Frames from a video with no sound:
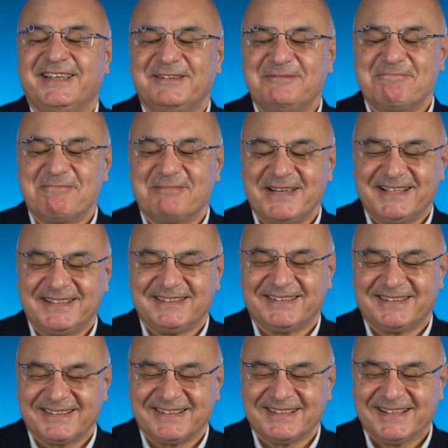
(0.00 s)
in
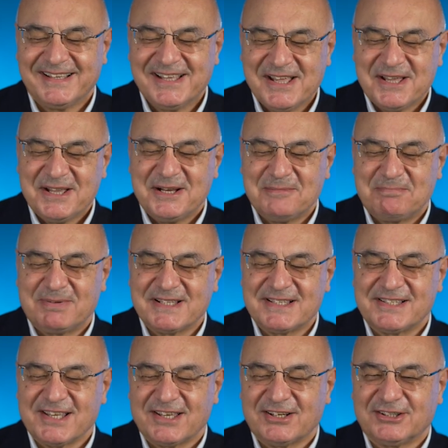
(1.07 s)
mente il
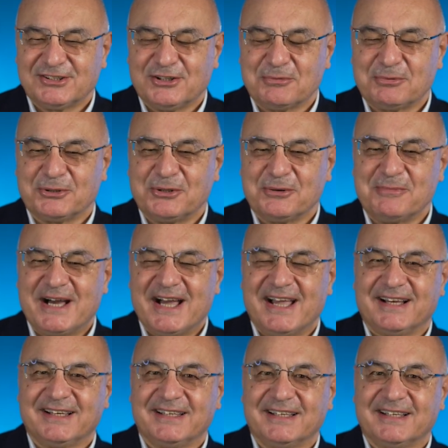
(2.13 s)
pensiero al
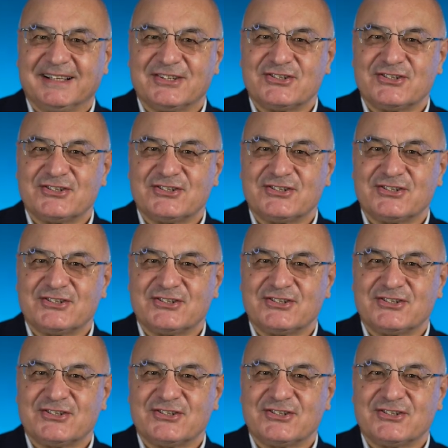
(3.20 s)
dopodomani,